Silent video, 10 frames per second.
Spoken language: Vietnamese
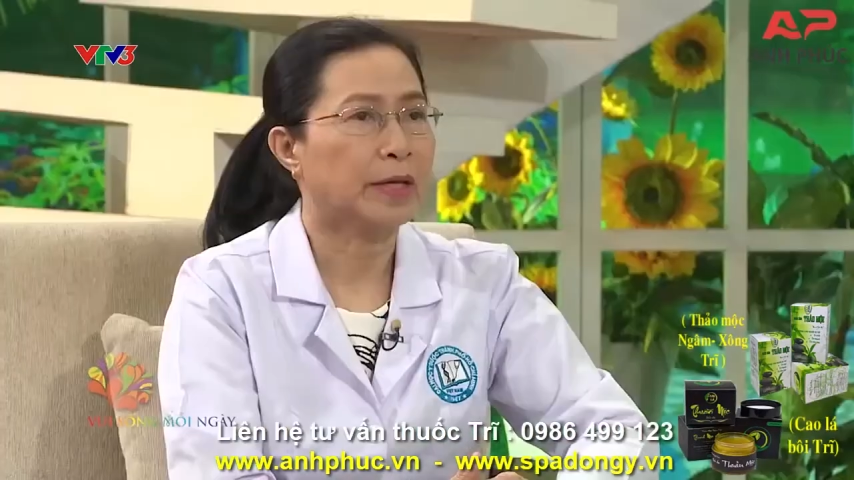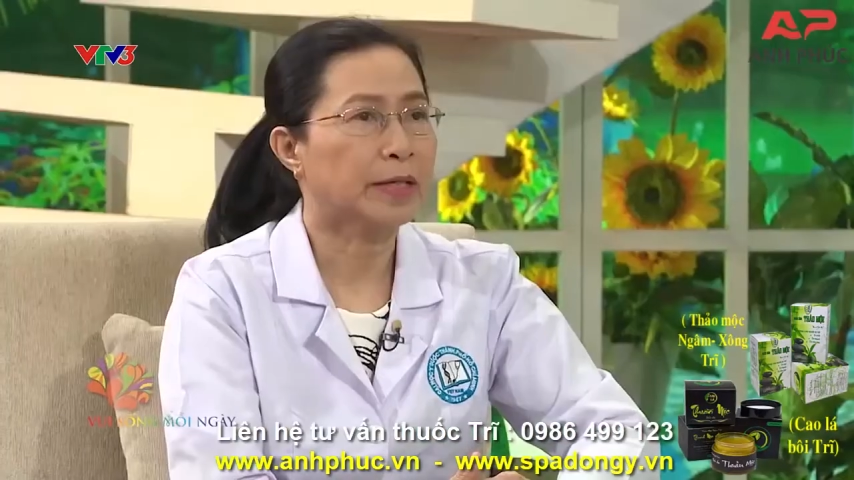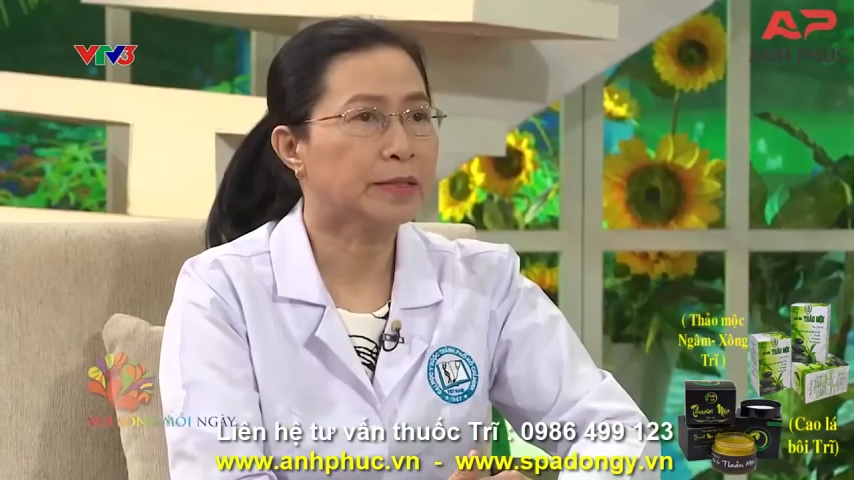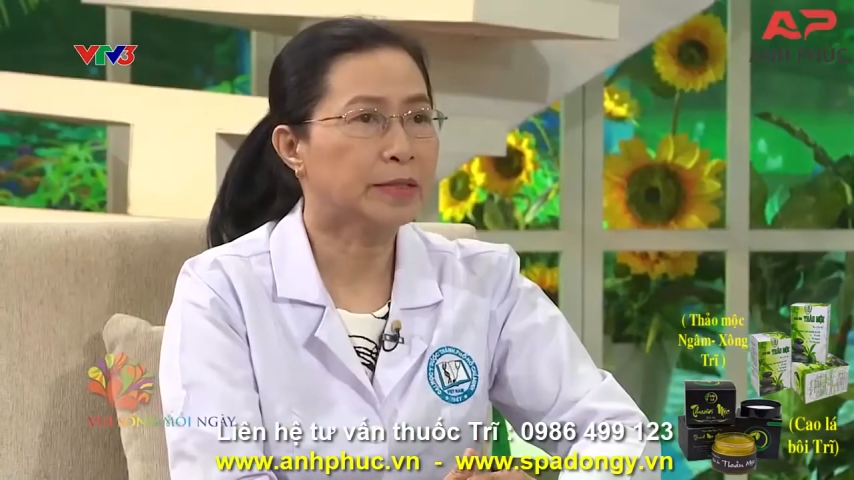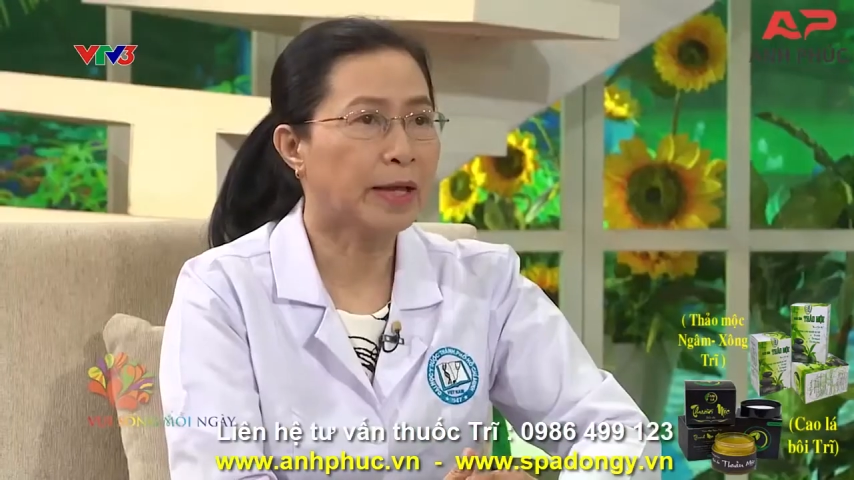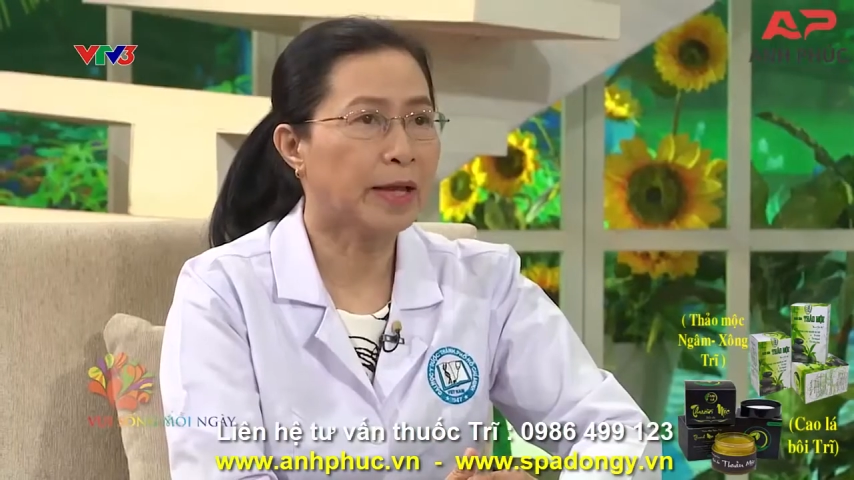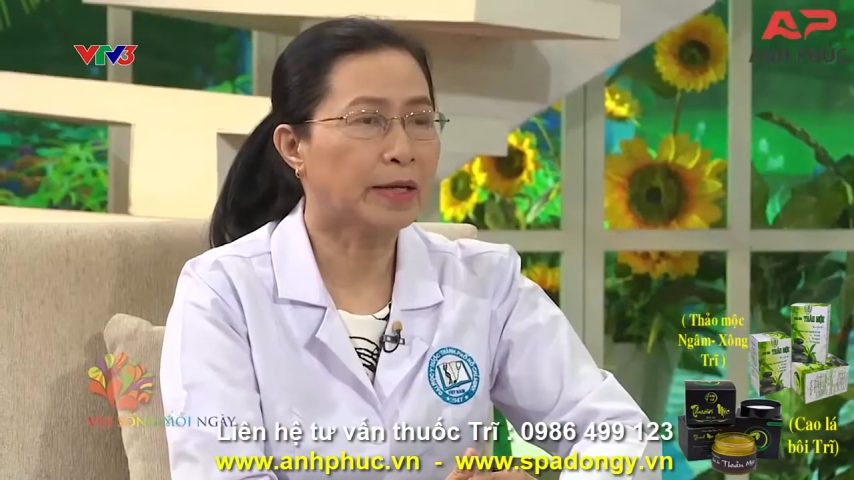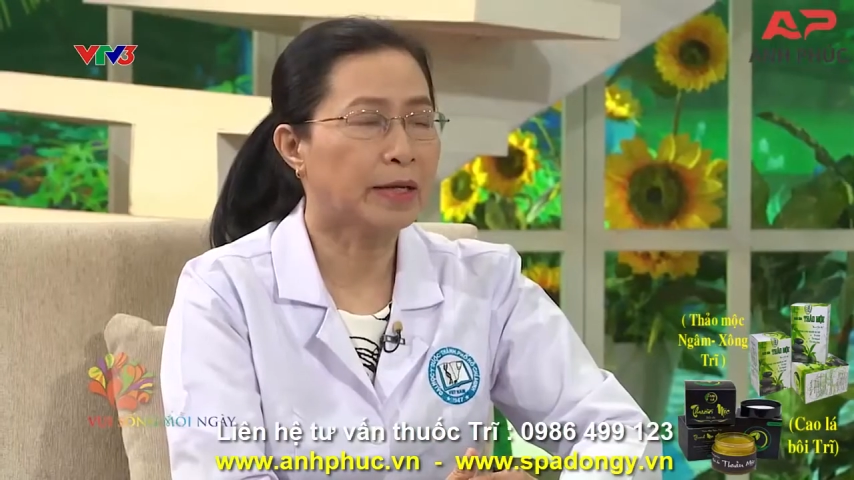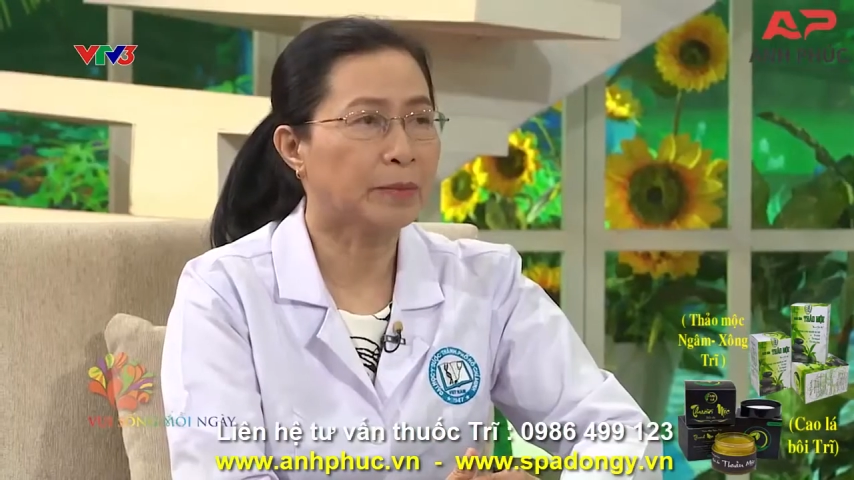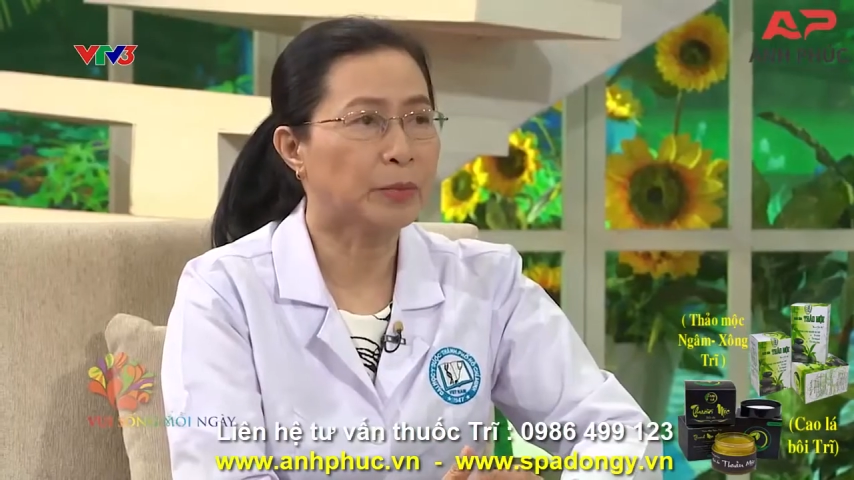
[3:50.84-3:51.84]
cái thứ hai
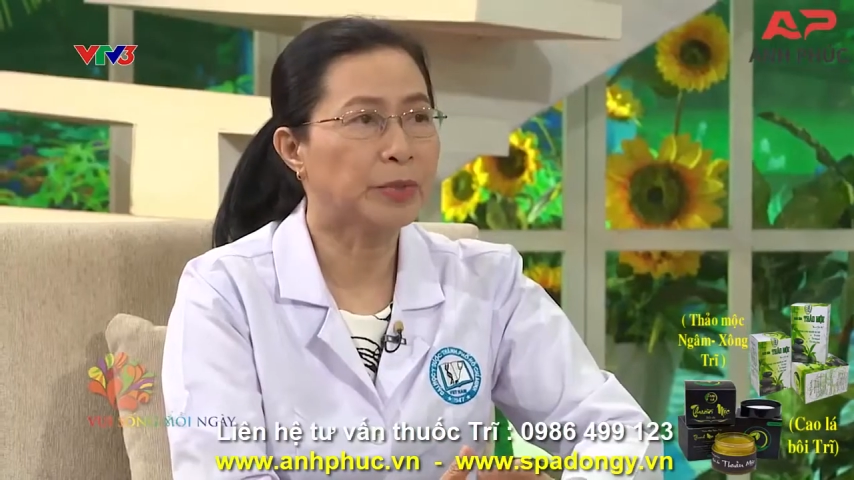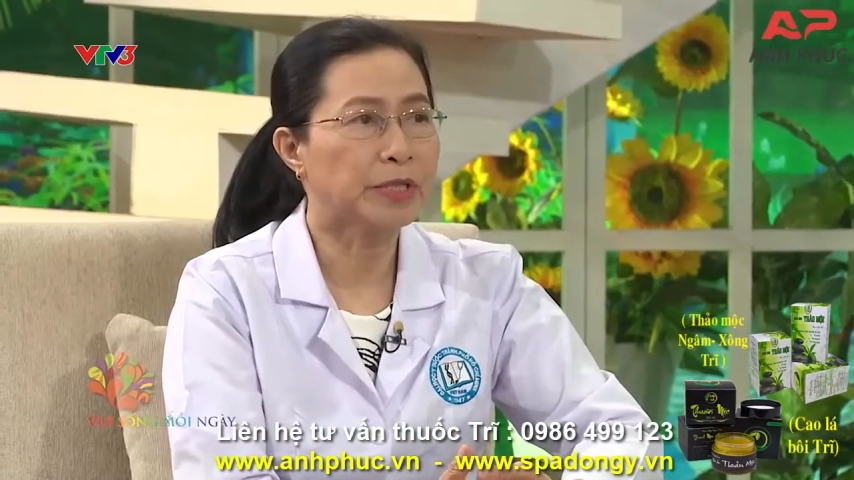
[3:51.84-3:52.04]
nữa là búi